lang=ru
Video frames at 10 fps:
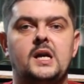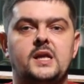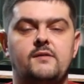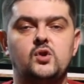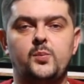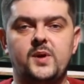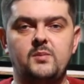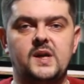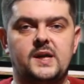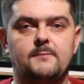Наведу
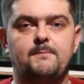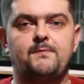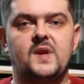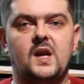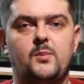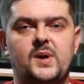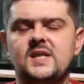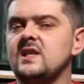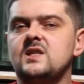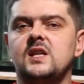пример. Э, про
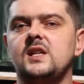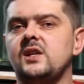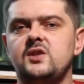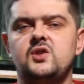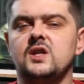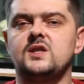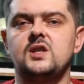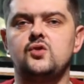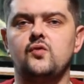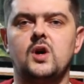Сансан я сейчас
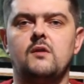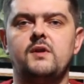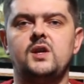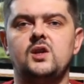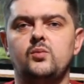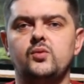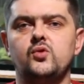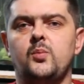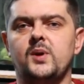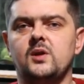ничего говорить не
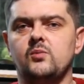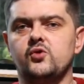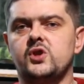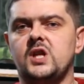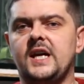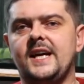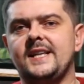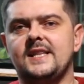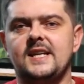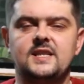буду, потому что
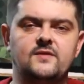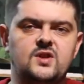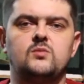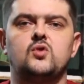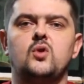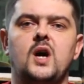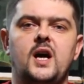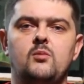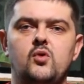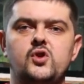это совсем
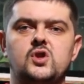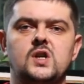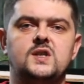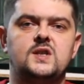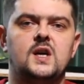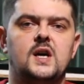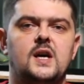другая мощность.